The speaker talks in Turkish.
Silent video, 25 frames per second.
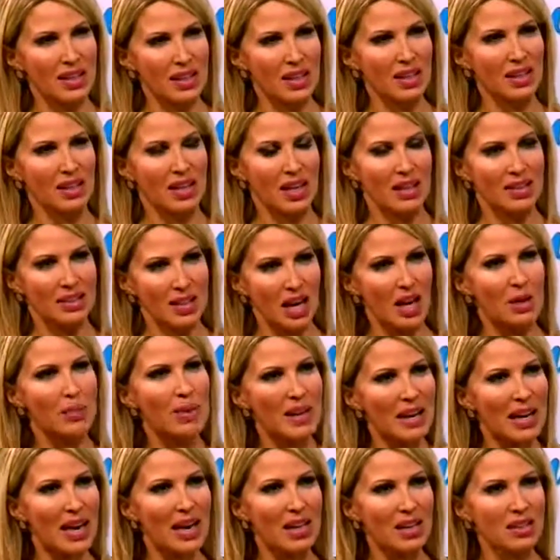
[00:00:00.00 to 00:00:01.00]
kalan
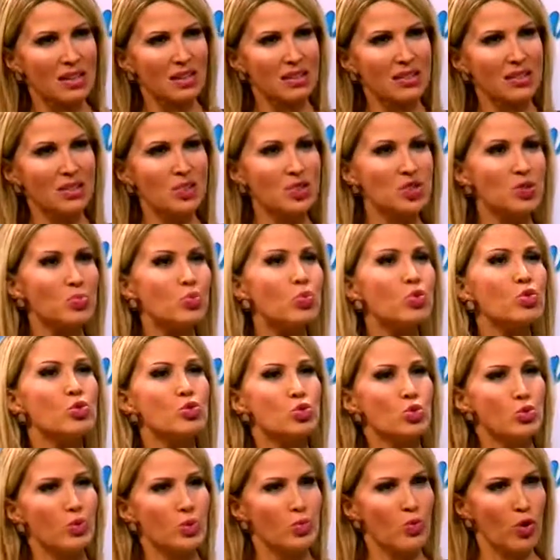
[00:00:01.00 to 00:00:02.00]
darbelerle alındığı için
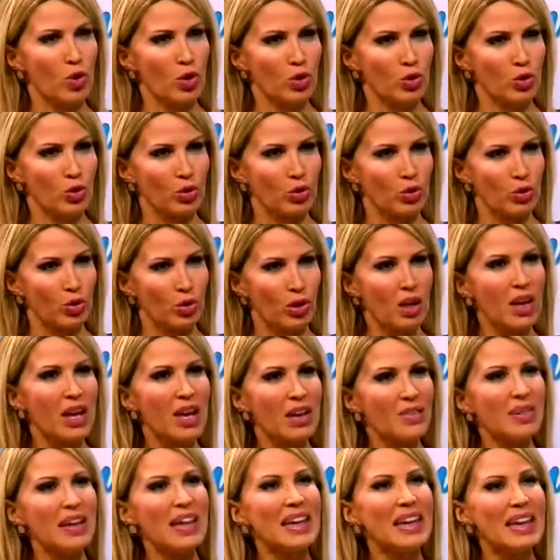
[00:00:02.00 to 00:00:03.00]
pürüzlü bir bölge oluyor.
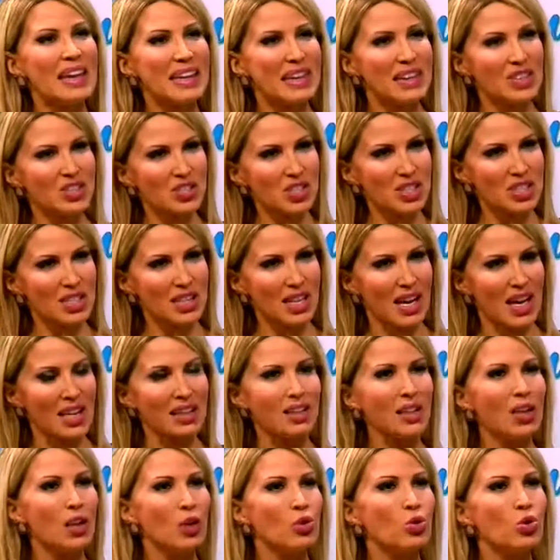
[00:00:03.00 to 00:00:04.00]
Ve iyileşirken
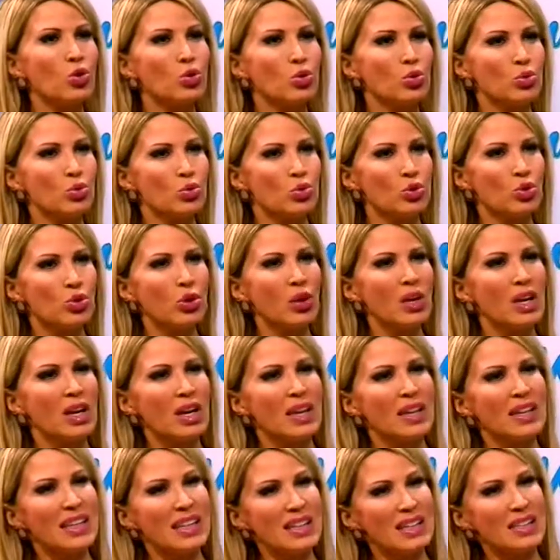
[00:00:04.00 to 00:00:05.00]
görüntü
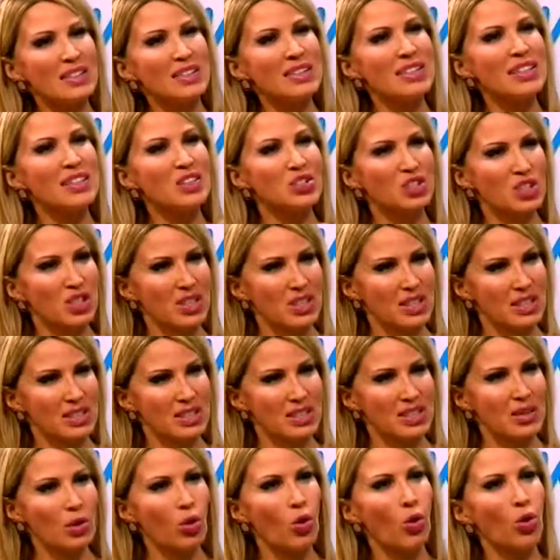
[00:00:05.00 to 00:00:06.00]
girintili
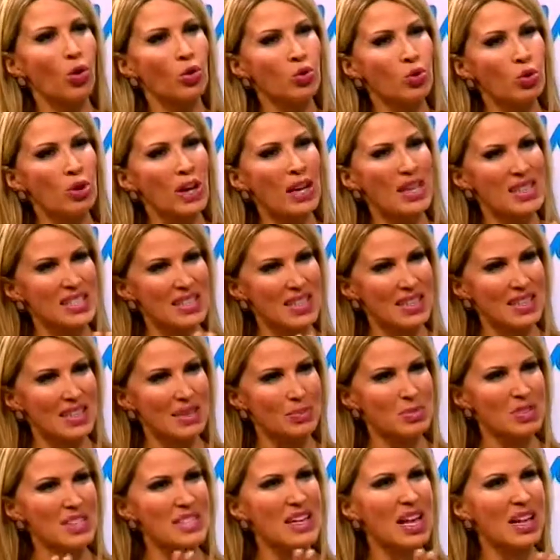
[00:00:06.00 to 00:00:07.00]
çıkıntılı, ondülans
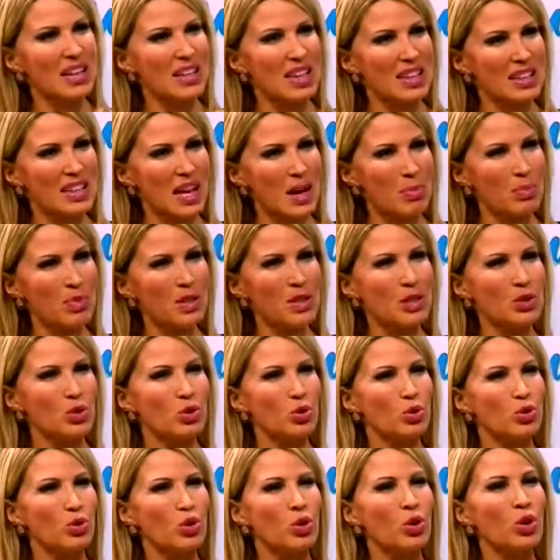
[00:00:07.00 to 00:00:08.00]
dediğimiz dalgalanmalar
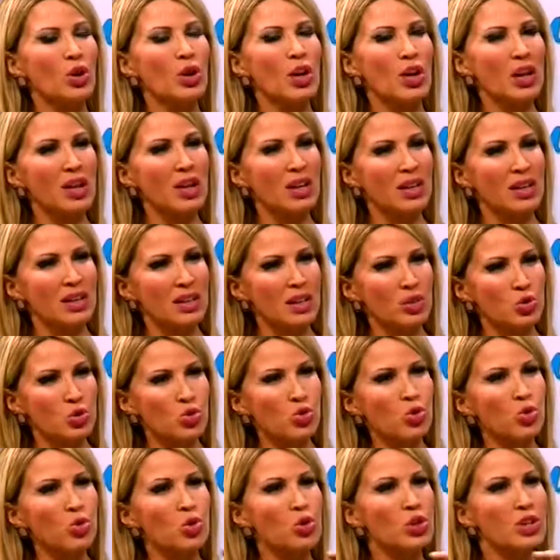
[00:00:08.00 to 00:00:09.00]
oluyor, e,
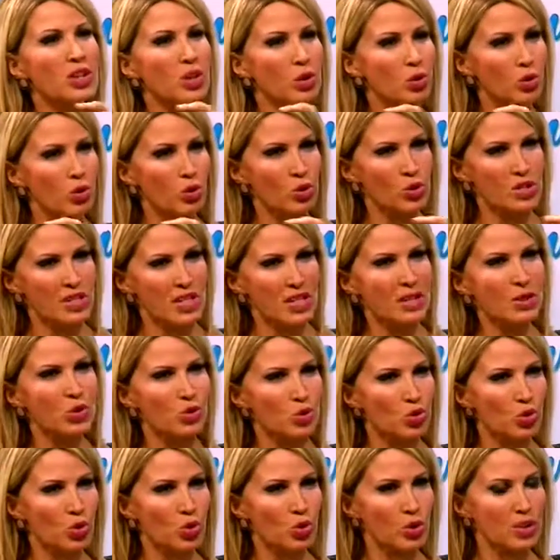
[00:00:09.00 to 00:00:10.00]
çukurlar oluyor, selülit
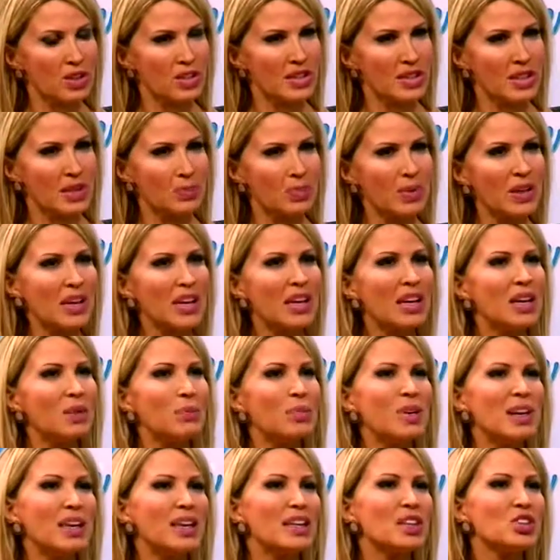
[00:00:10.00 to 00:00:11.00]
çukurları gibi.
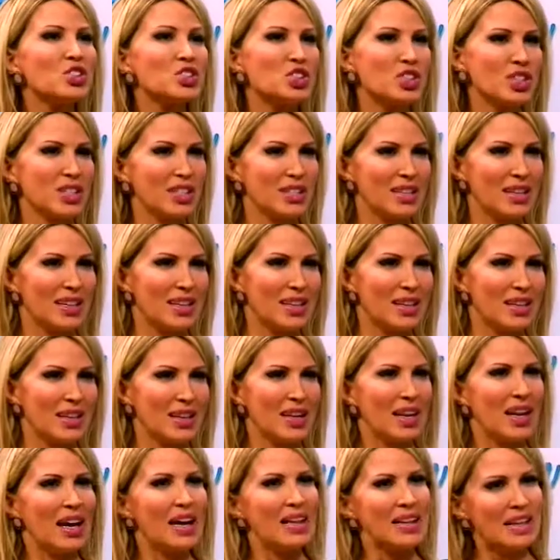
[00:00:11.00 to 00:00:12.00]
Bir kere şık değil.
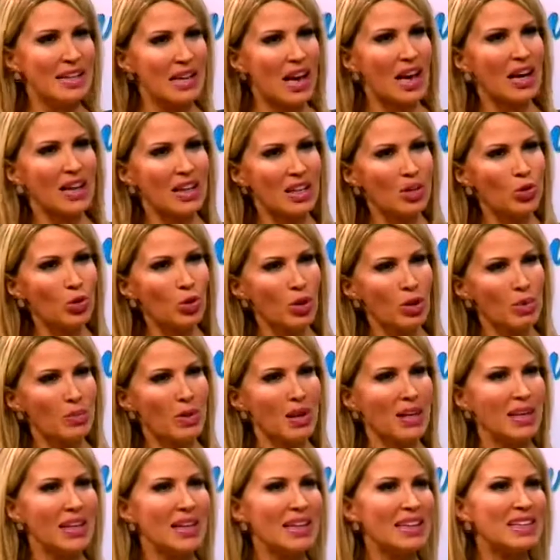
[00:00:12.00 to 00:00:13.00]
Hani yağ gidiyor
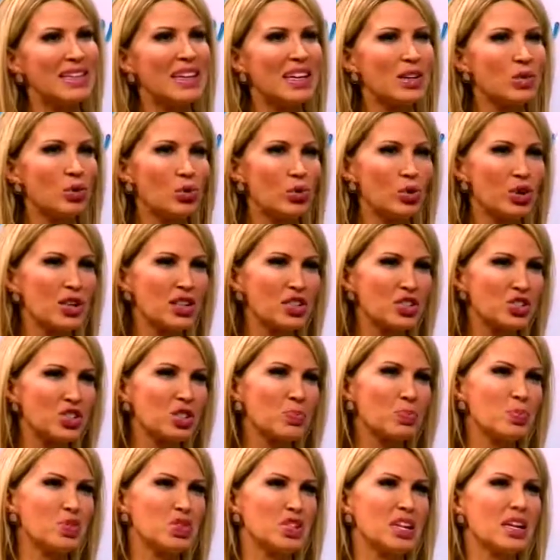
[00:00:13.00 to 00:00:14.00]
ama deri oraya
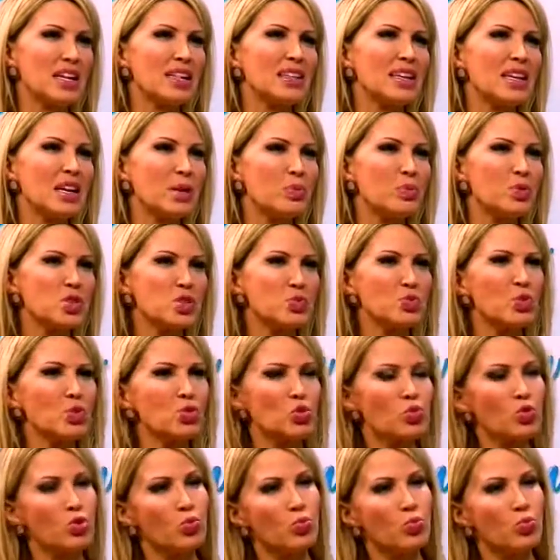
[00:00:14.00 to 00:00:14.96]
şık bir şekilde yapışmıyor çünkü